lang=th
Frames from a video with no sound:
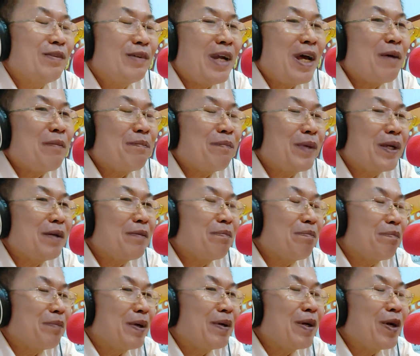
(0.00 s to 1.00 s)
นะมัน
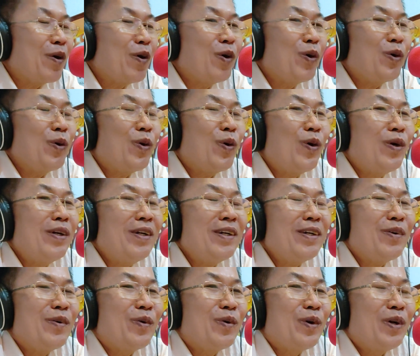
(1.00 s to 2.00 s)
มันคุ้นคุ้น
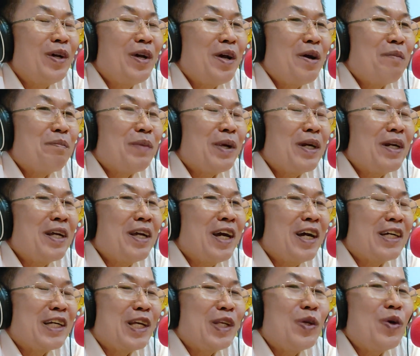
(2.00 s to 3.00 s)
มันเกิ
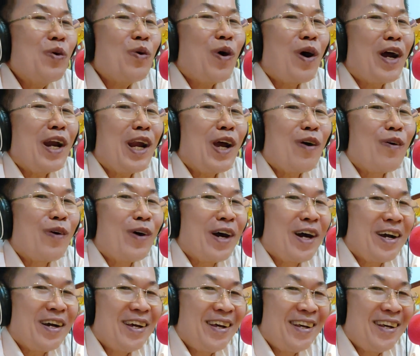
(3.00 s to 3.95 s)
ดในยุคของเราอะ